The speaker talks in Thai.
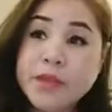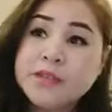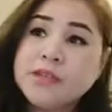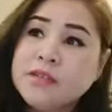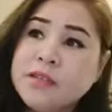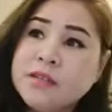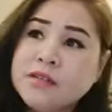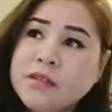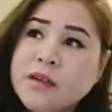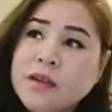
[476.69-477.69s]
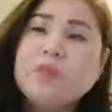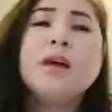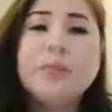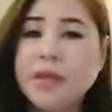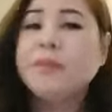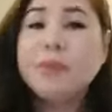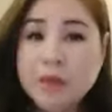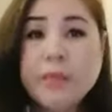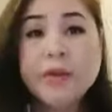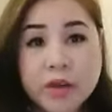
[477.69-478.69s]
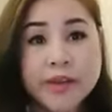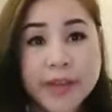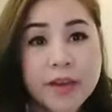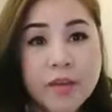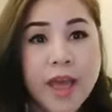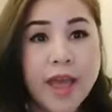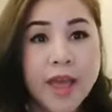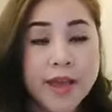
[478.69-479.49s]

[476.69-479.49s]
จริงๆเราทำคลิปมันก็เป็นคอนเทนต์แล้วแหละ